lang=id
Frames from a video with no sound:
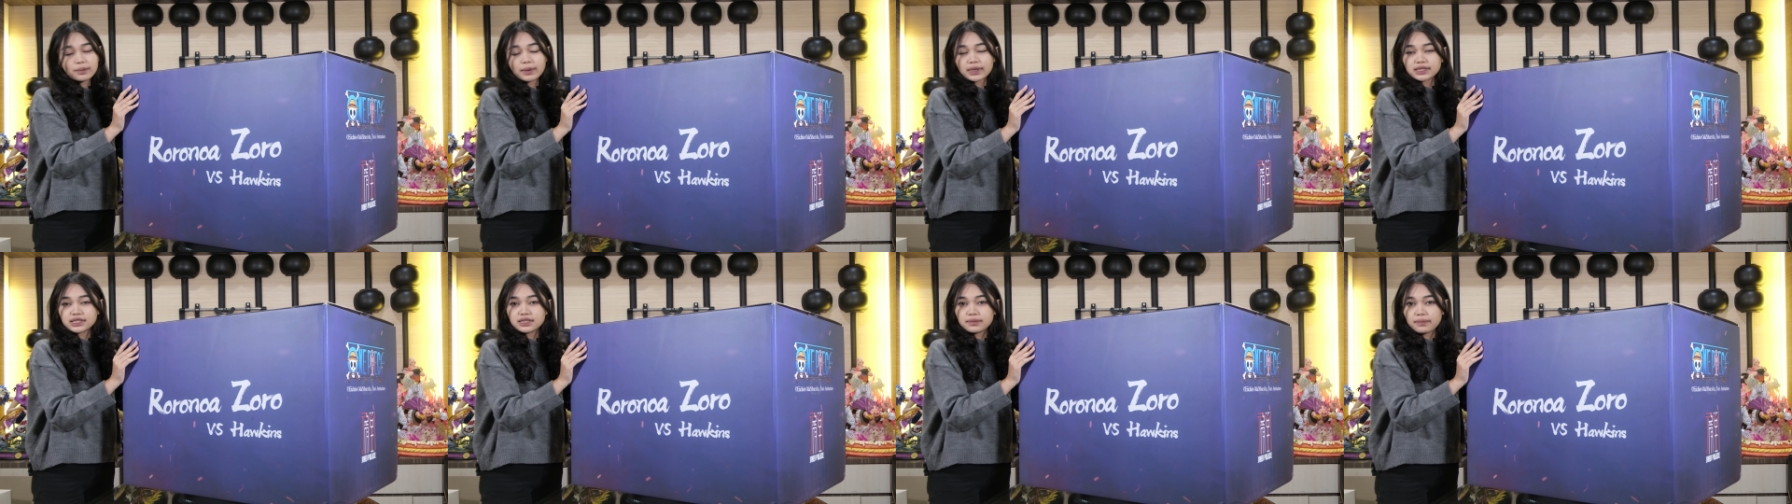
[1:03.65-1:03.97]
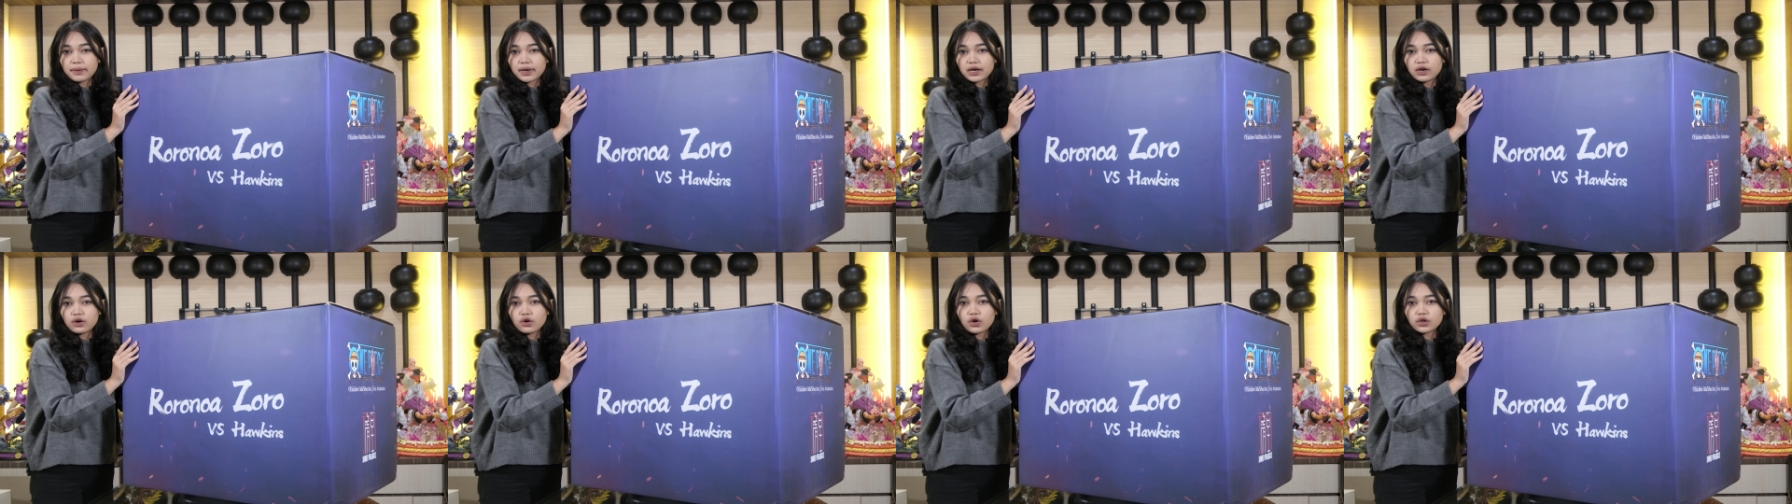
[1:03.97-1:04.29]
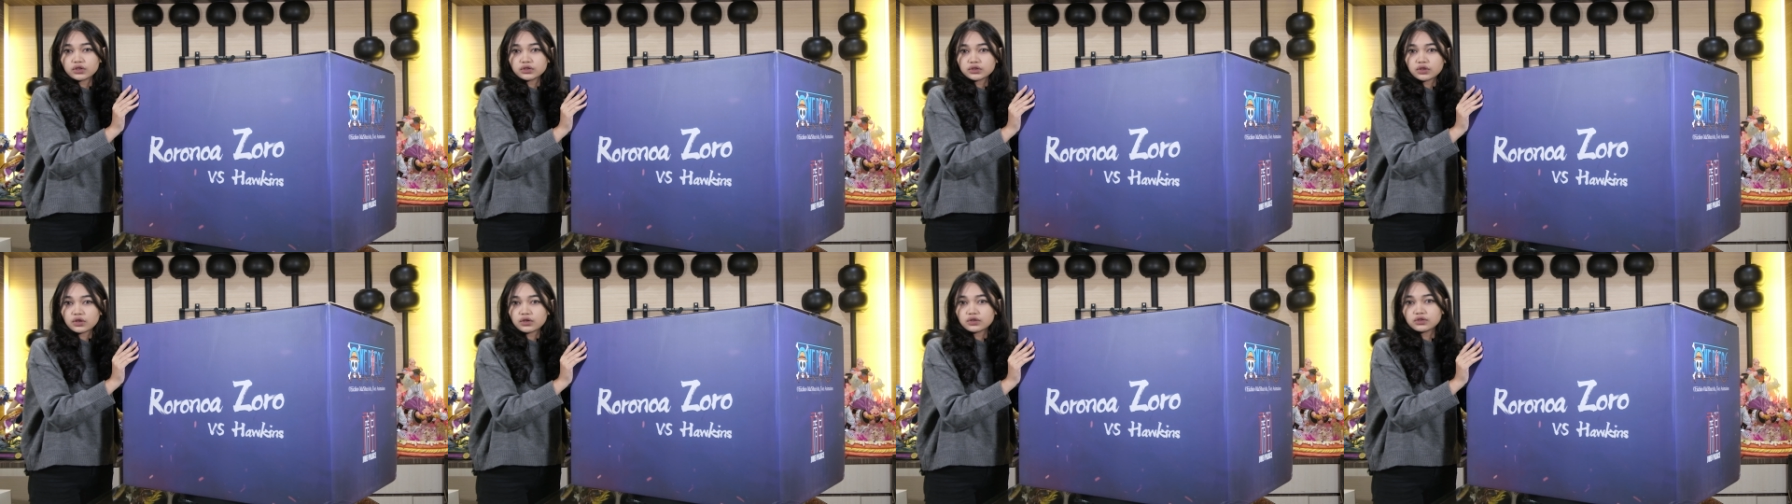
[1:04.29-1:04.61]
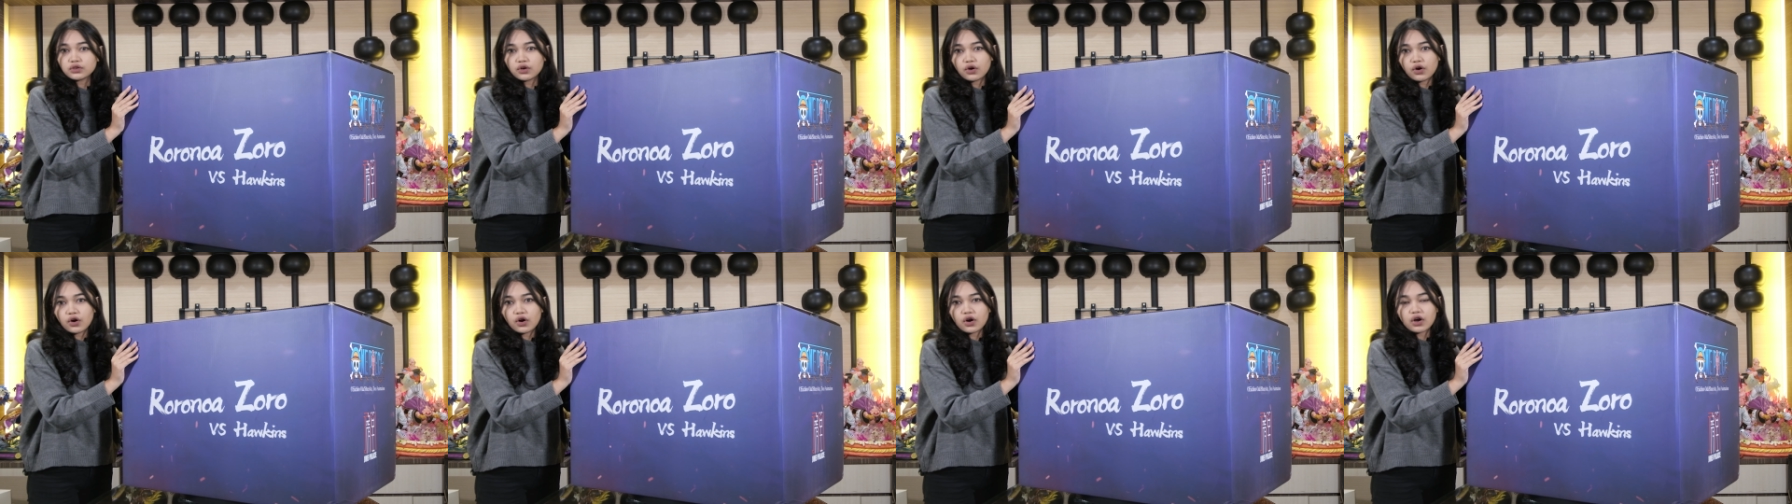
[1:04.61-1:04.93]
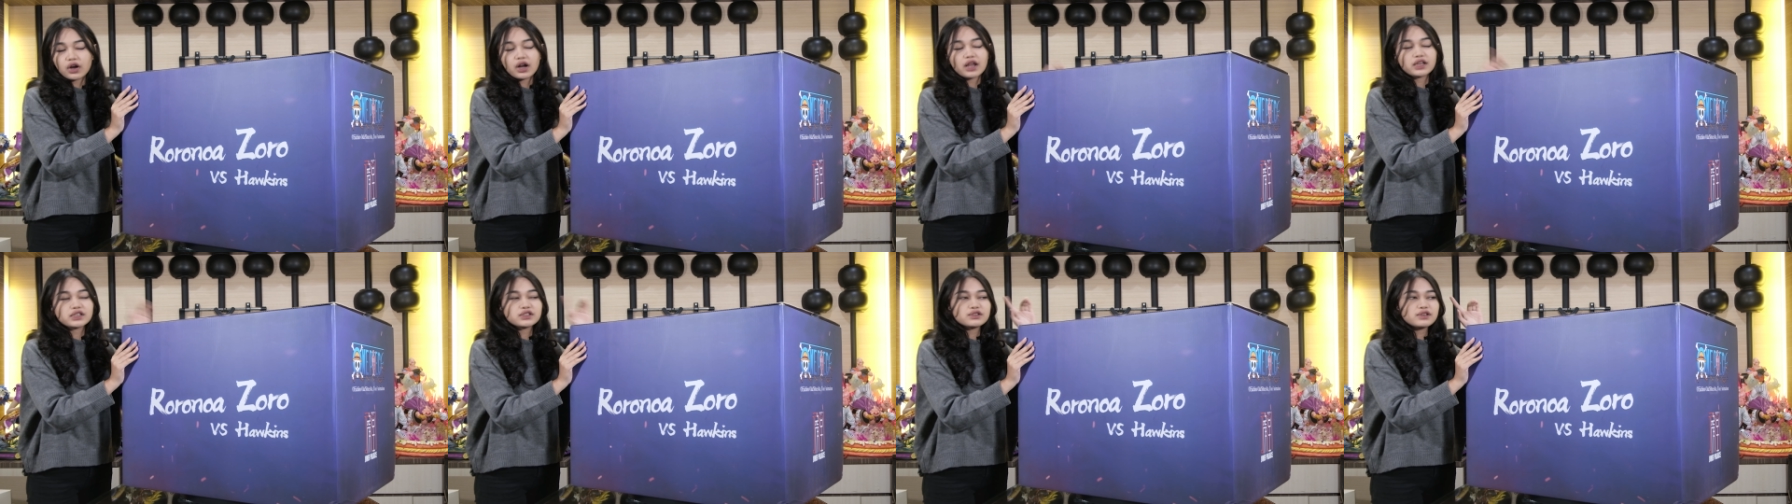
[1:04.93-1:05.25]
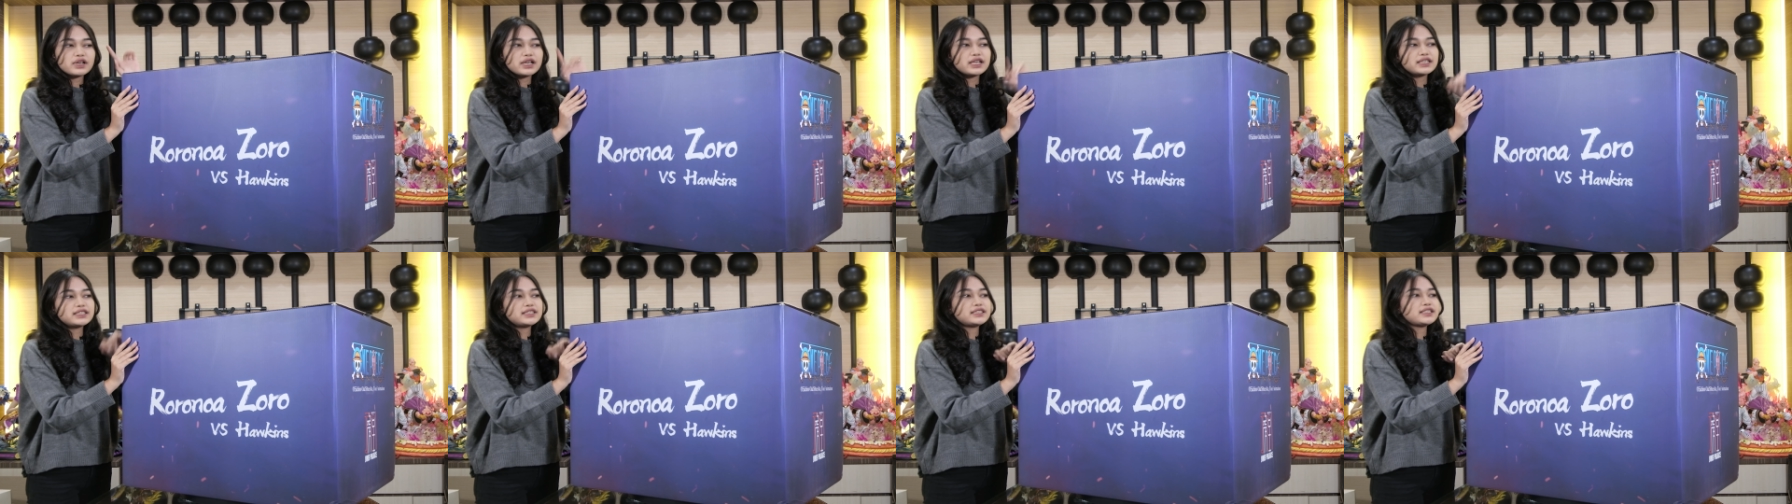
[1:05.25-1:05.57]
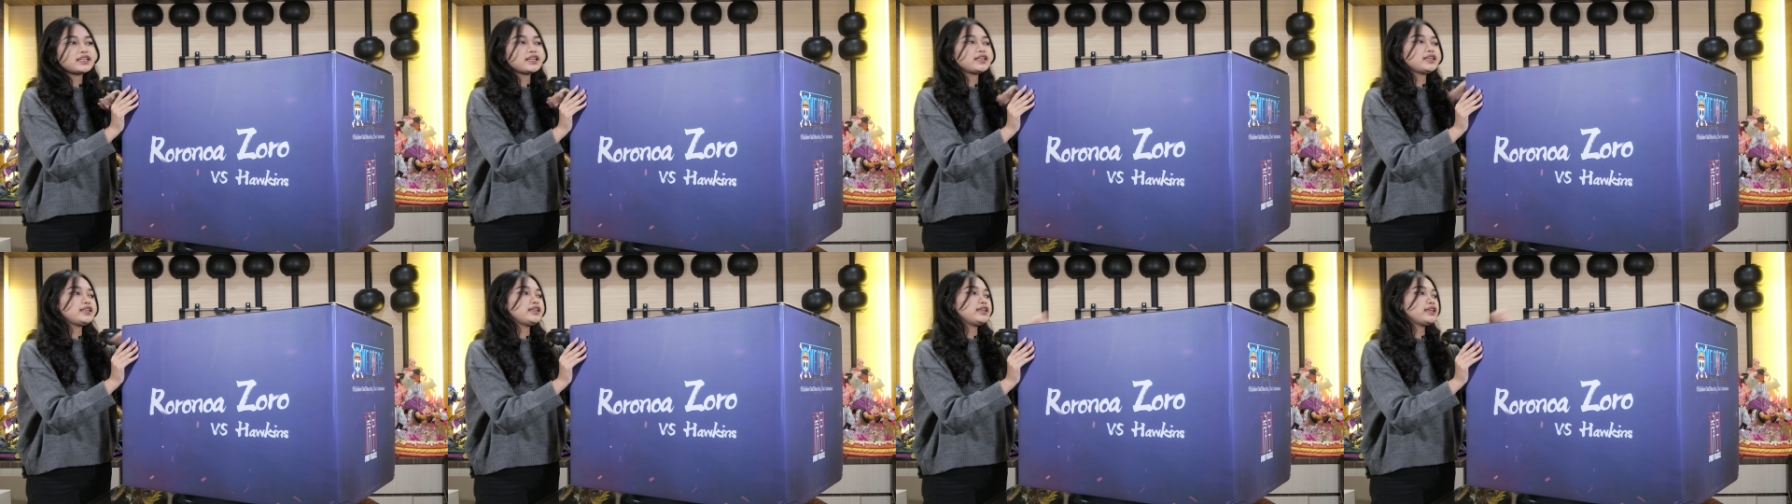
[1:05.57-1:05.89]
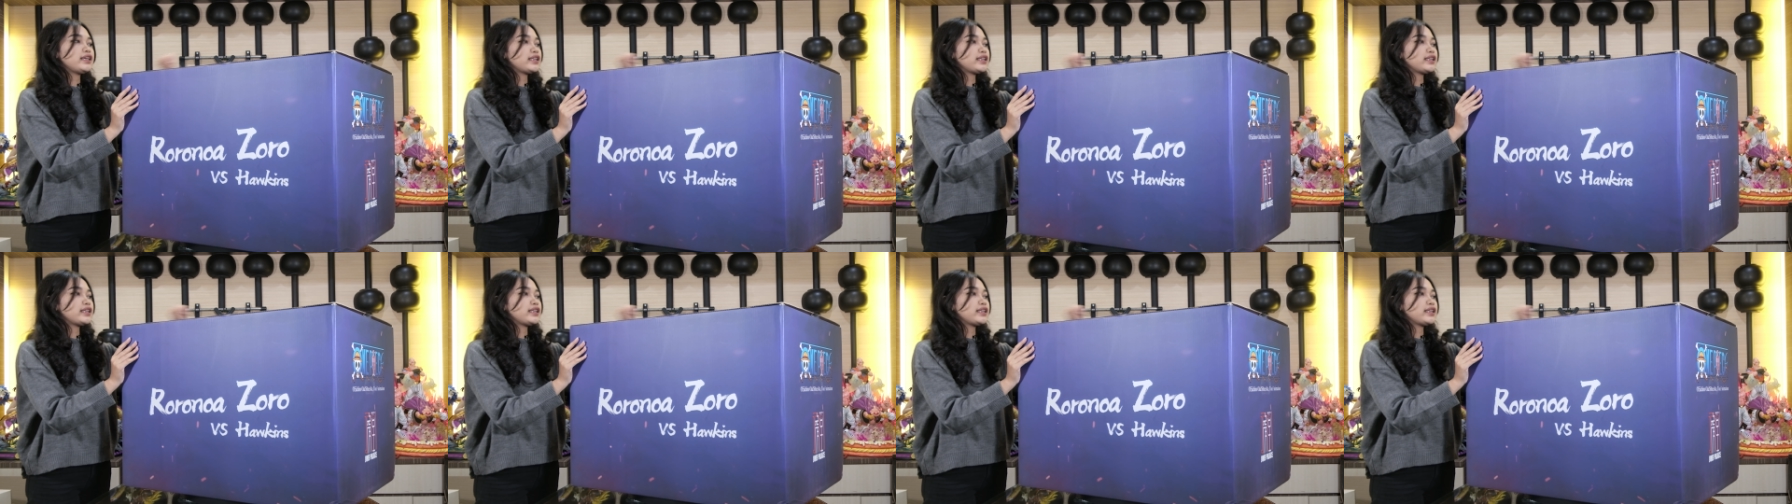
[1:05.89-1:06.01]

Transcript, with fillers: udah pasti pada nonton dong. Langsung aja nih